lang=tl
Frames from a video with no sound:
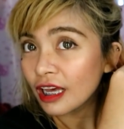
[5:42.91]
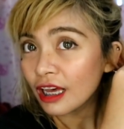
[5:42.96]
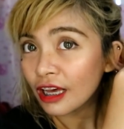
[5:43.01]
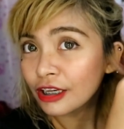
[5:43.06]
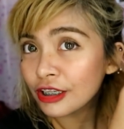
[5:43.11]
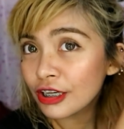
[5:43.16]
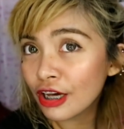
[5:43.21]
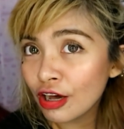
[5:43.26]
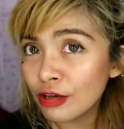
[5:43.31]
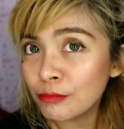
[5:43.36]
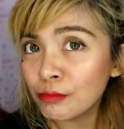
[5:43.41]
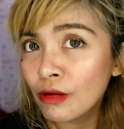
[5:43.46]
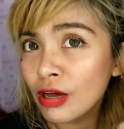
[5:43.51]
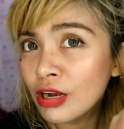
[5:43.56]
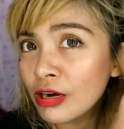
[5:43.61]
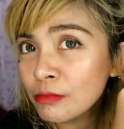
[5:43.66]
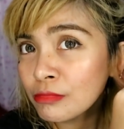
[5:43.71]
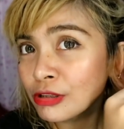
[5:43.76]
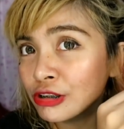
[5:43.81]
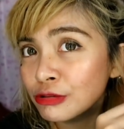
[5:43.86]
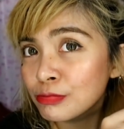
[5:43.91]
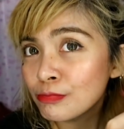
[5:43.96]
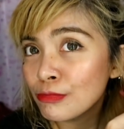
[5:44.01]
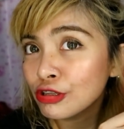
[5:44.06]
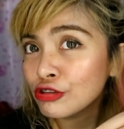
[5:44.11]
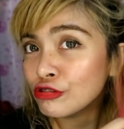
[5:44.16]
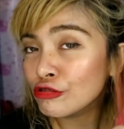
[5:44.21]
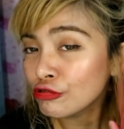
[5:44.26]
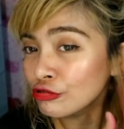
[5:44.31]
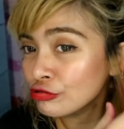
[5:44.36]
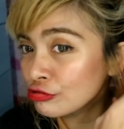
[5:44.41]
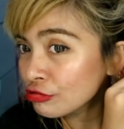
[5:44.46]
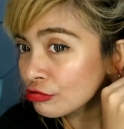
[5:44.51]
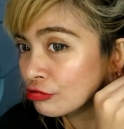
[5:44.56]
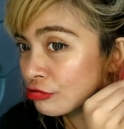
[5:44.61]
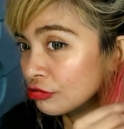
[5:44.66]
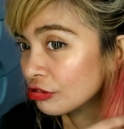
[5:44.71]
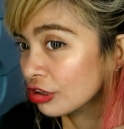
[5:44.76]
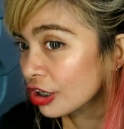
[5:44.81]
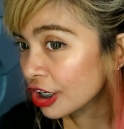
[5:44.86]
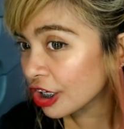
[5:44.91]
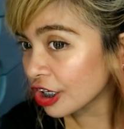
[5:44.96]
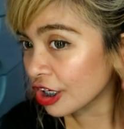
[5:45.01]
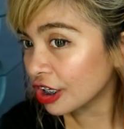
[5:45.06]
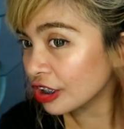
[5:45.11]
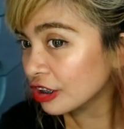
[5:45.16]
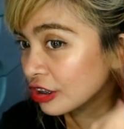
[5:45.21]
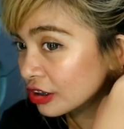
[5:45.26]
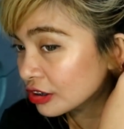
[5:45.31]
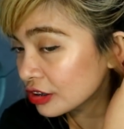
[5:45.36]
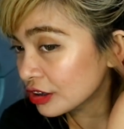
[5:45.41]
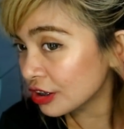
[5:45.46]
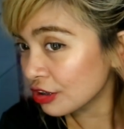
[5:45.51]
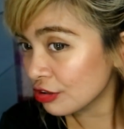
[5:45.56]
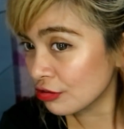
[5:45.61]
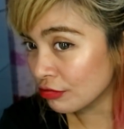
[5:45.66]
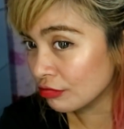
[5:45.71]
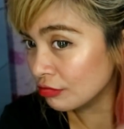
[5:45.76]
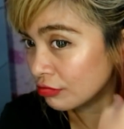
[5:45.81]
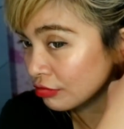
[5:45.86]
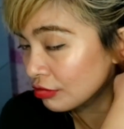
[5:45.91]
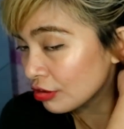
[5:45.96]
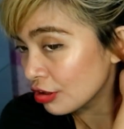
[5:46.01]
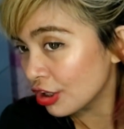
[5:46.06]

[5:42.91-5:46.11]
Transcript: Ayan, parang mas bit ko tong red kasi yung